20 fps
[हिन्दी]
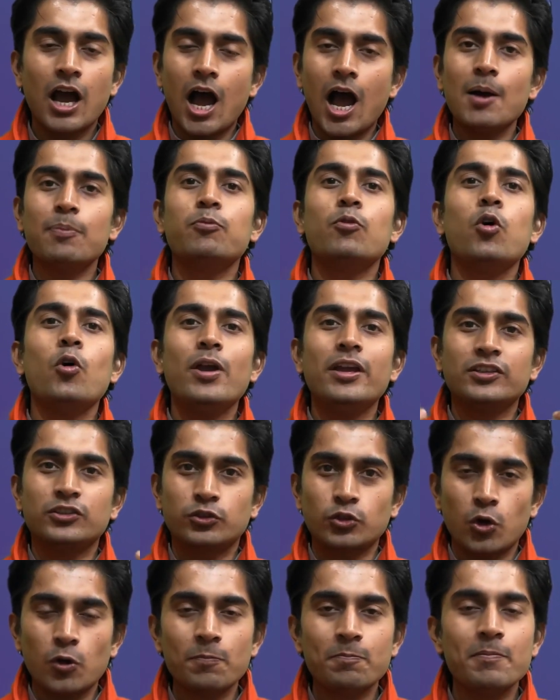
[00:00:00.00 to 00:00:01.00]
आपको एक
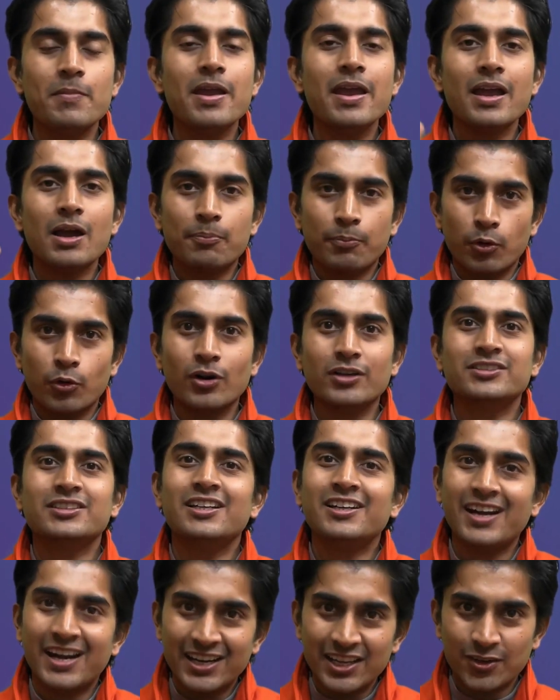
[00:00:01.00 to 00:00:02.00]
जॉब में प्रोडक्शन
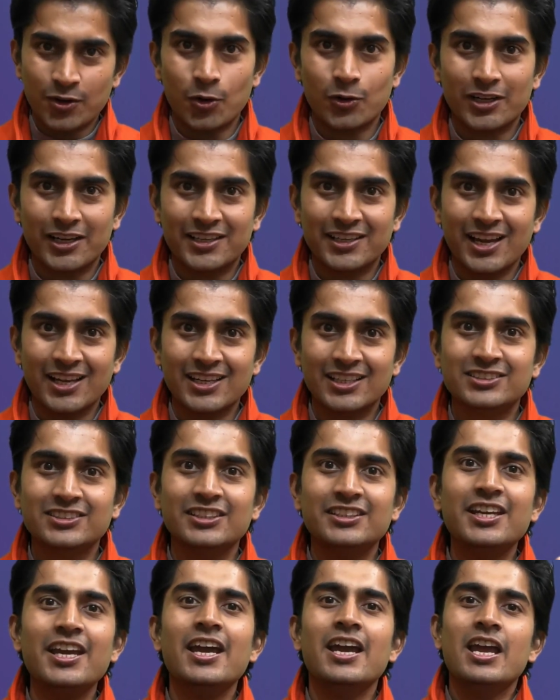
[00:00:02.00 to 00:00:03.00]
रेडी कोड लिखना आना
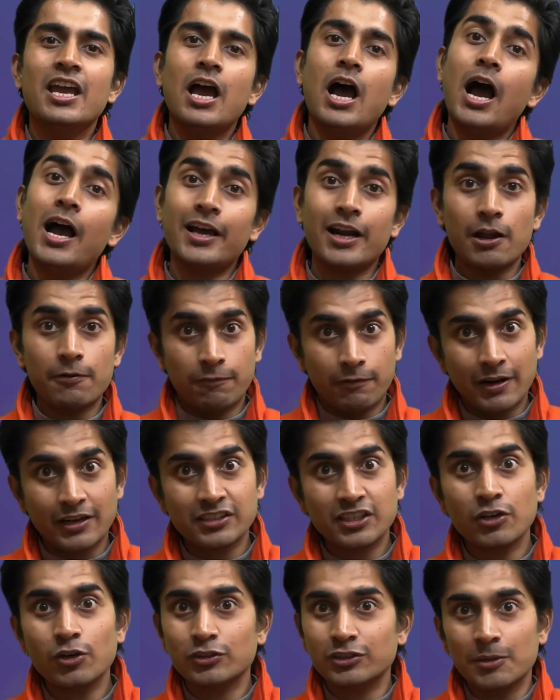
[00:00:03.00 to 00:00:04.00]
चाहिए अगर आप
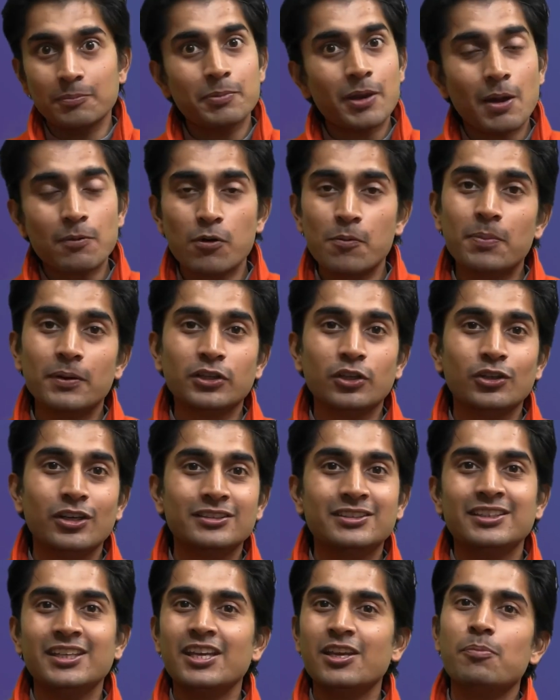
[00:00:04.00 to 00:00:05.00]
फ्रेशर हो तब भी आपको पता होना
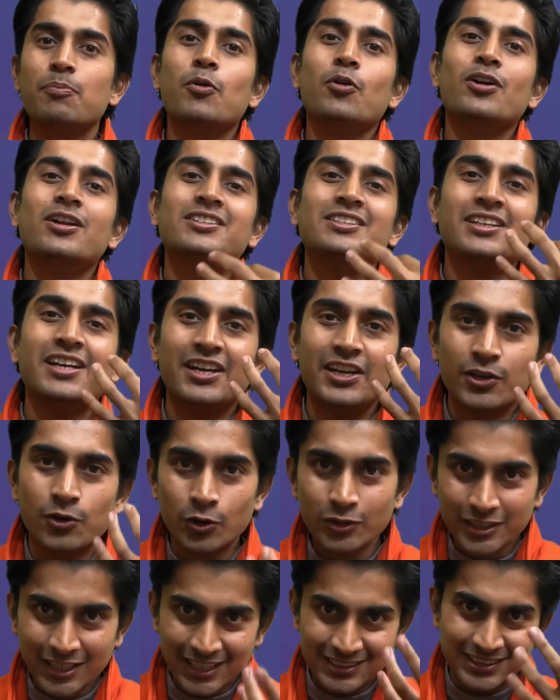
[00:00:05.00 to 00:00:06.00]
चाहिए कि प्रोडक्शन रेडी
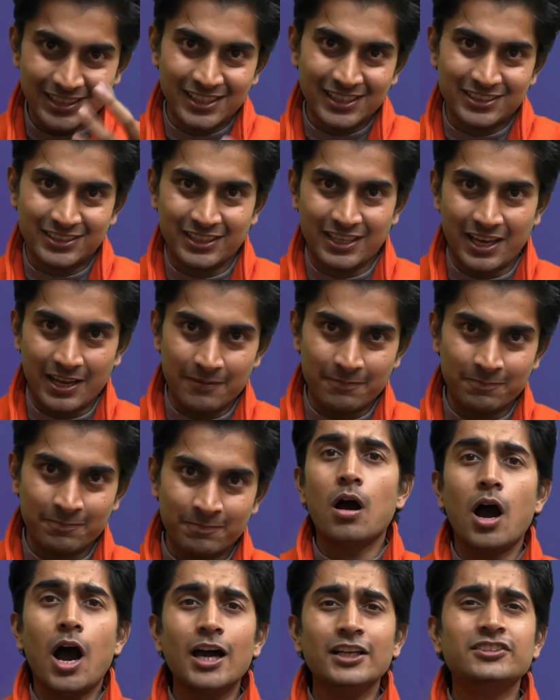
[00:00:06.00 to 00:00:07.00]
कोड कैसे लिखते हैं
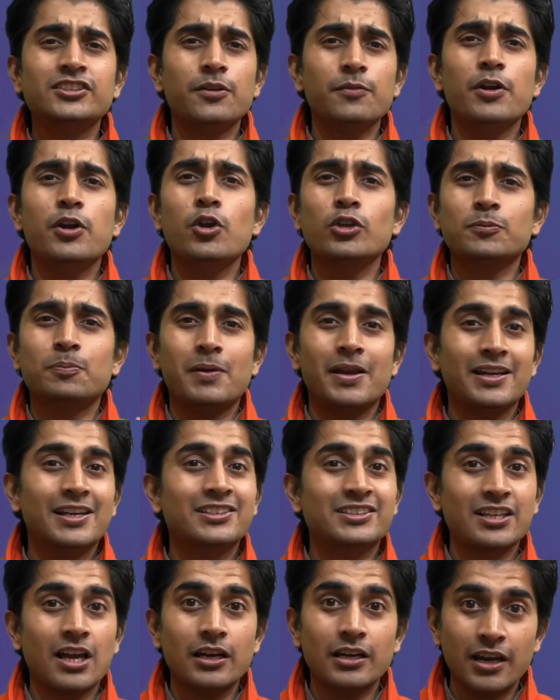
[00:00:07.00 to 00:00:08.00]
आज की वीडियो इस
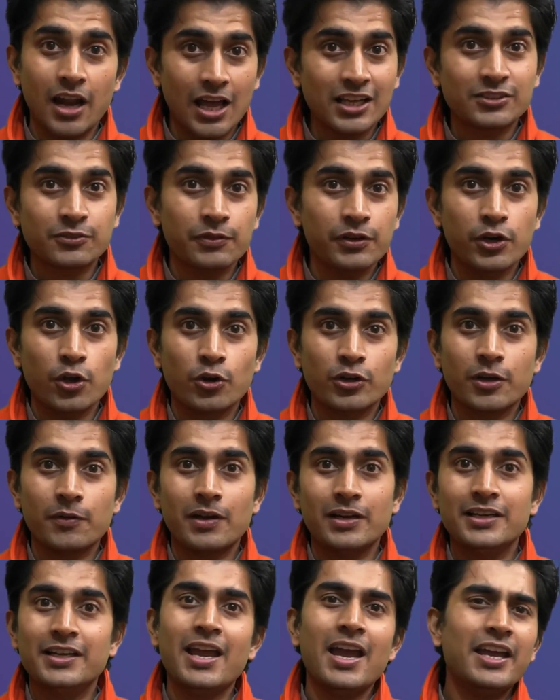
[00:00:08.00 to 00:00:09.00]
प्लेलिस्ट का लास्ट वीडियो होने
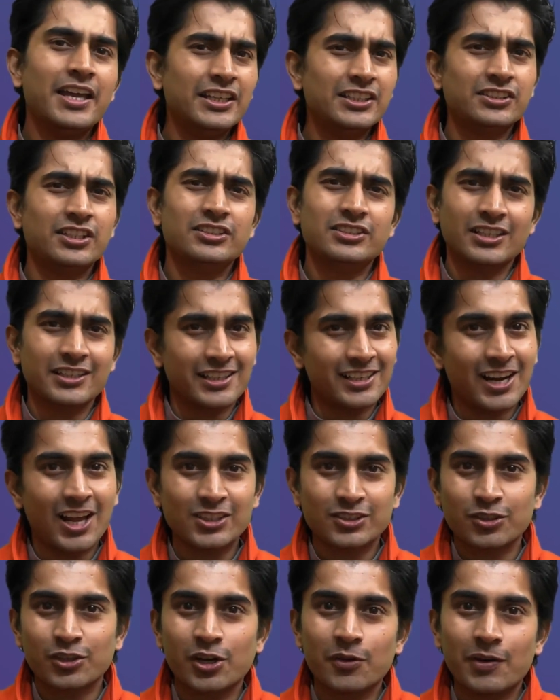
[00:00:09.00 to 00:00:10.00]
वाली है इस सीजन की
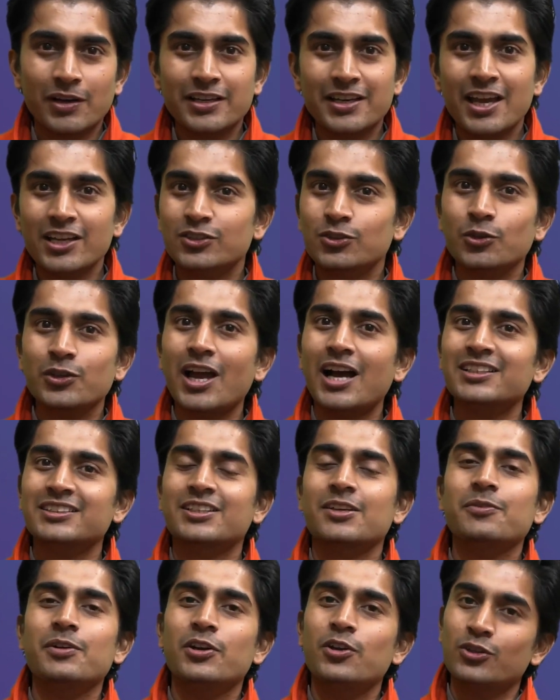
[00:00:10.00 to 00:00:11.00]
लास्ट होने वाली है सो ये आज
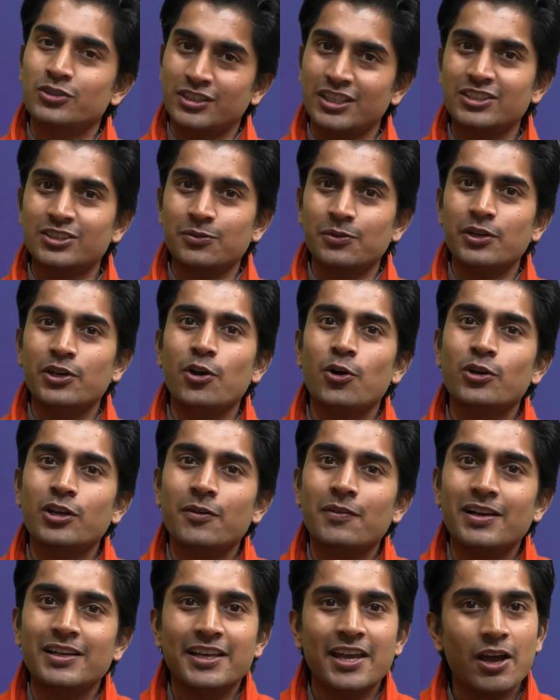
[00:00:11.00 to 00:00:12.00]
की वीडियो सिक्स वीडियो होने
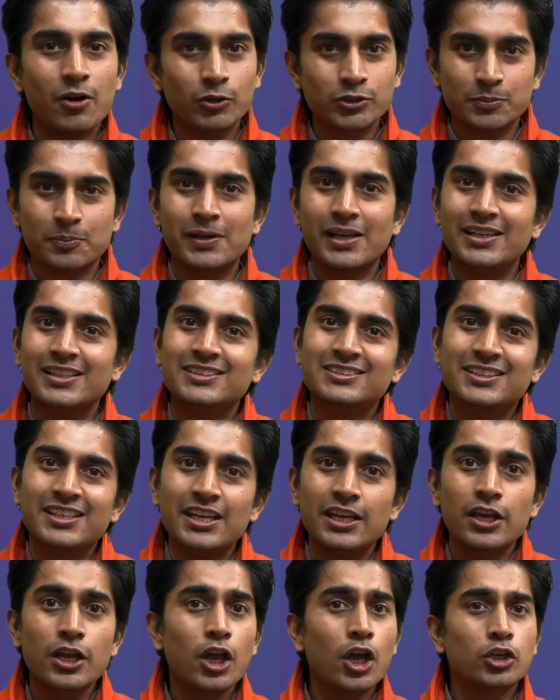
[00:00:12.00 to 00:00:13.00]
वाली है उस प्लेलिस्ट की
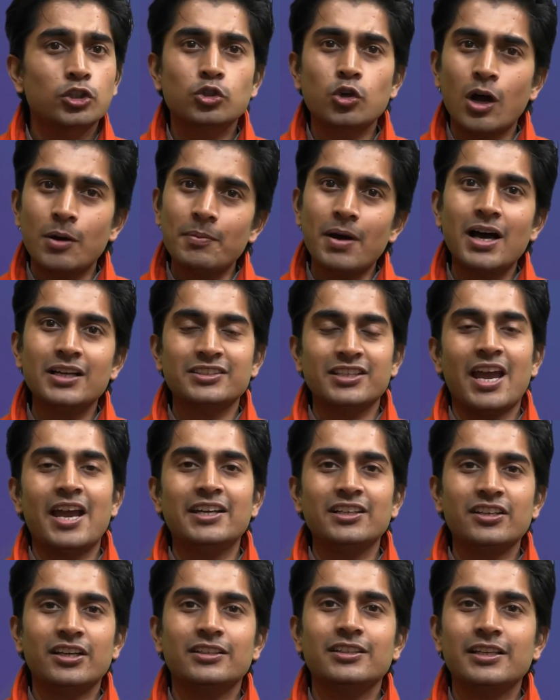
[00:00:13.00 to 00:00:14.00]
जो हम आज
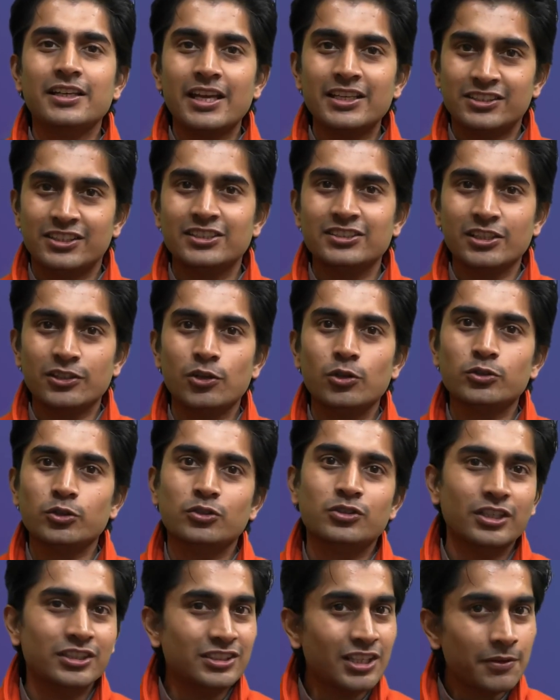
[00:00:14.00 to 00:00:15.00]
एंड कर देंगे इस सीजन को सो
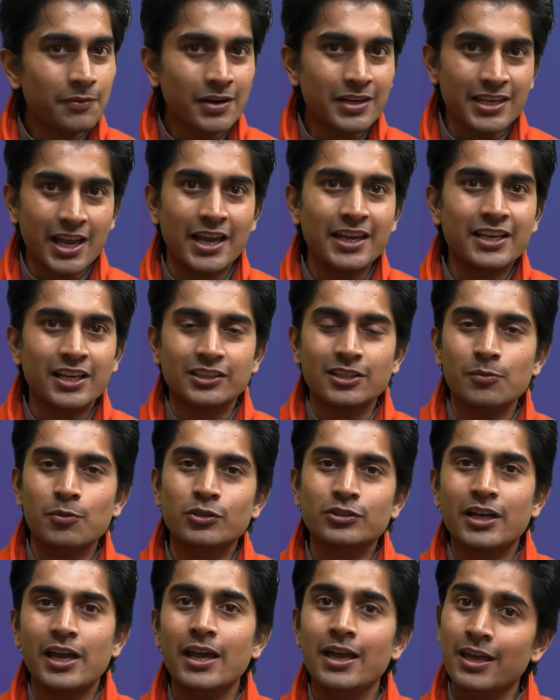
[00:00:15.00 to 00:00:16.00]
सीजन वन यही खत्म
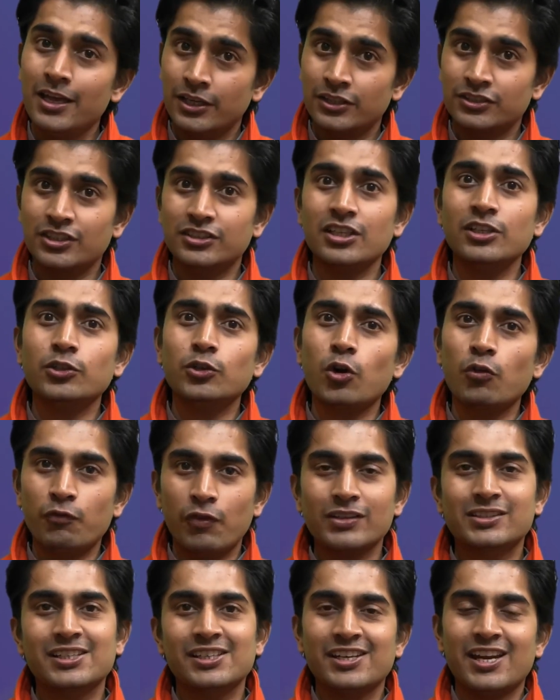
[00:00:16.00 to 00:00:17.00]
होता है सीजन टू
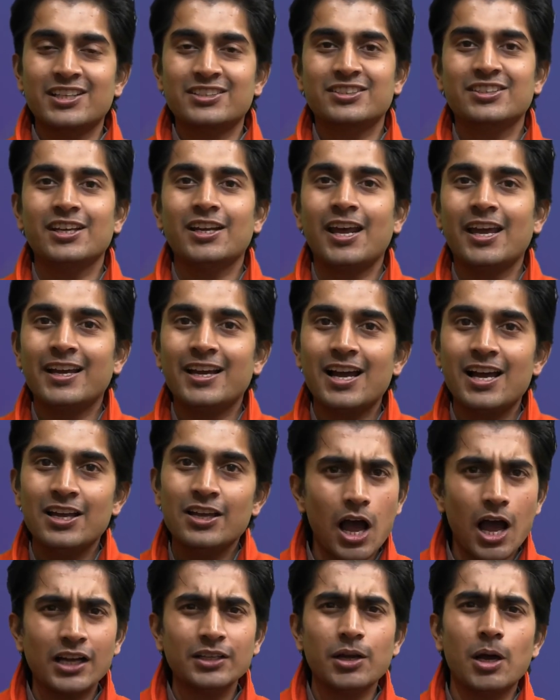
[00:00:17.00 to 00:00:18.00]
ऑब्वियसली नेक्स्ट ईयर आएगा
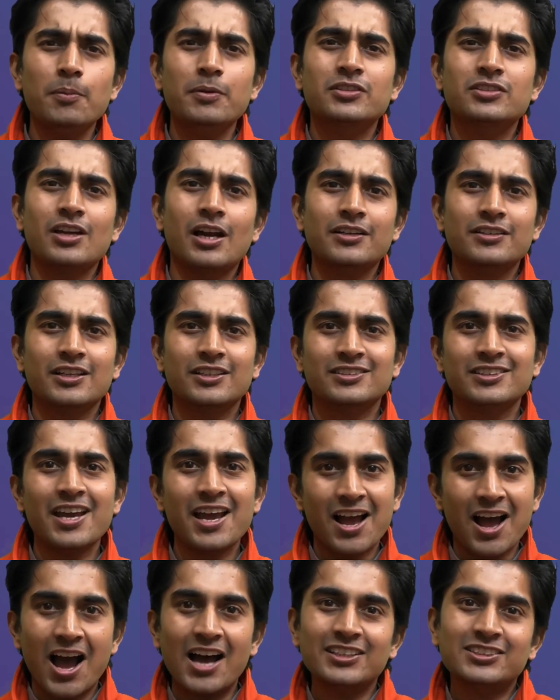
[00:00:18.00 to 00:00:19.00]
अब स्टार्ट करते
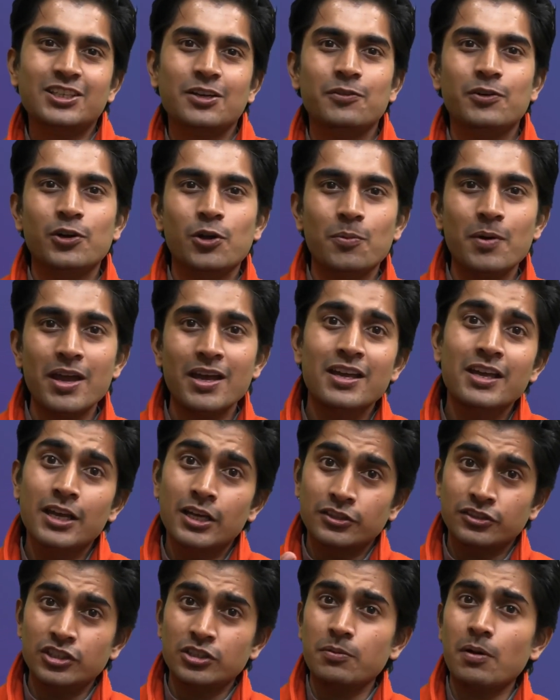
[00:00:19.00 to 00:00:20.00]
हैं आज की वीडियो में
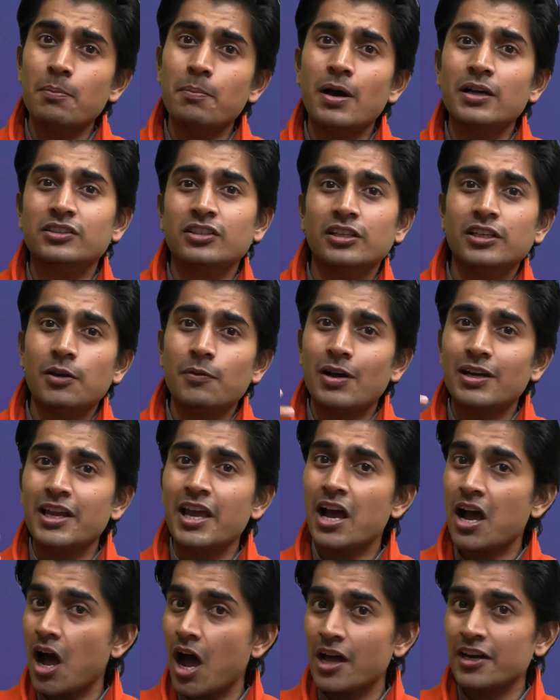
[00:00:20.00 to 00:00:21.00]
जिसमें हम बात करने वाले
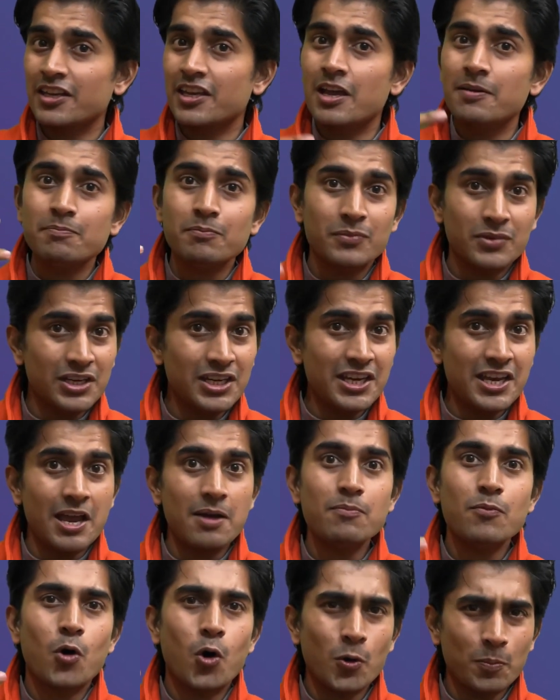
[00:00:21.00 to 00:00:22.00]
हैं आर एम ई
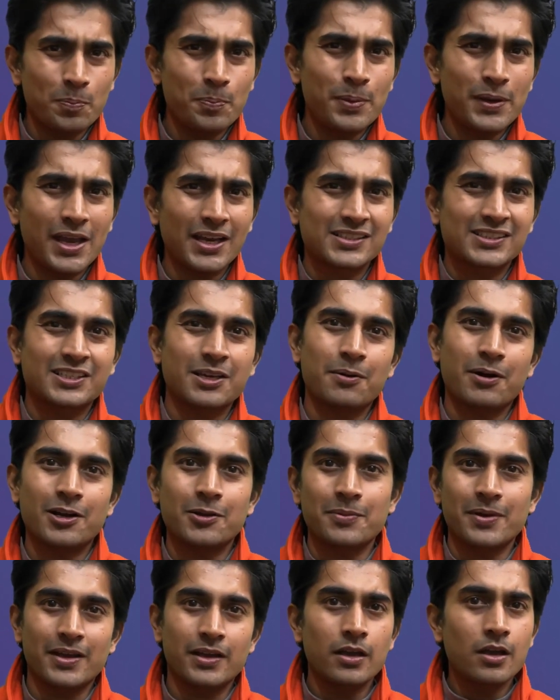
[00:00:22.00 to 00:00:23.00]
एम और पीएक्स के बारे
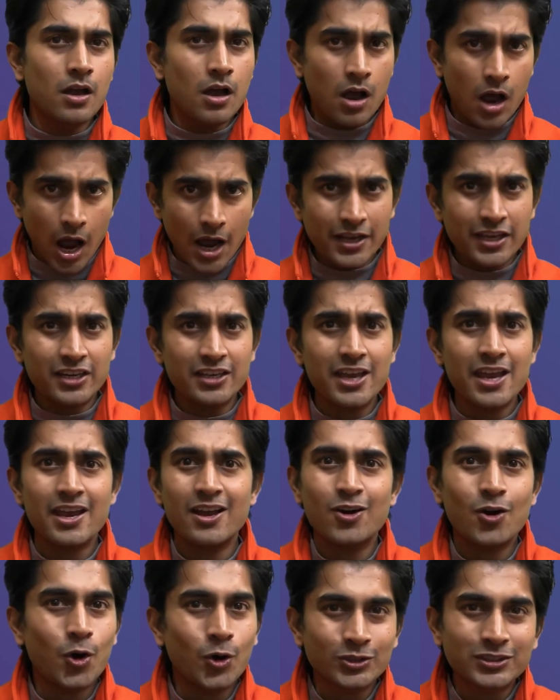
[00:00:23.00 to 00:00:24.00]
में आखिर ये
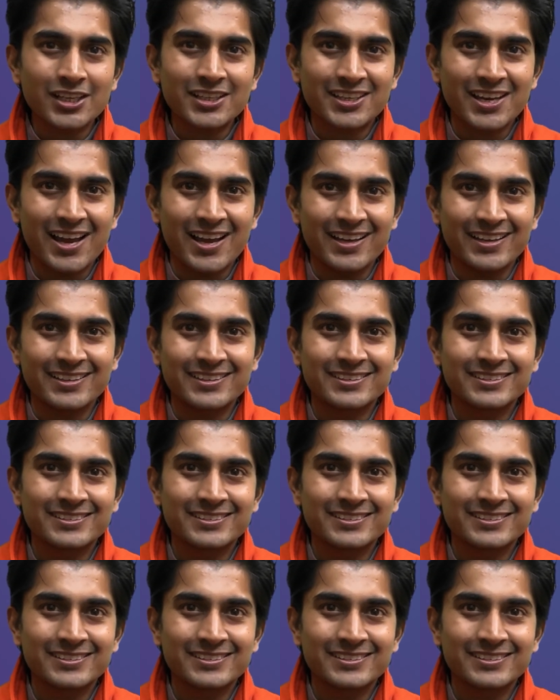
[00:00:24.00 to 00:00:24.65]
होता क्या है